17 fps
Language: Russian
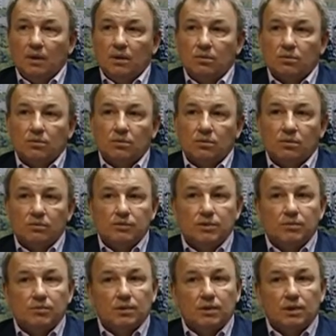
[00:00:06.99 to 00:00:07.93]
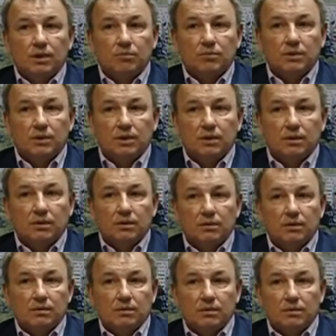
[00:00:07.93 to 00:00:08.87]
но, видимо, кем-то
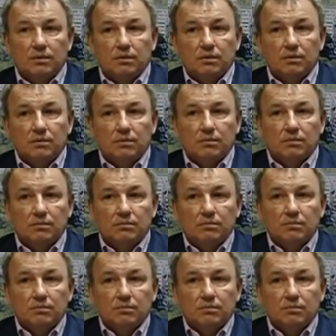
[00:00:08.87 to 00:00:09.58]
э,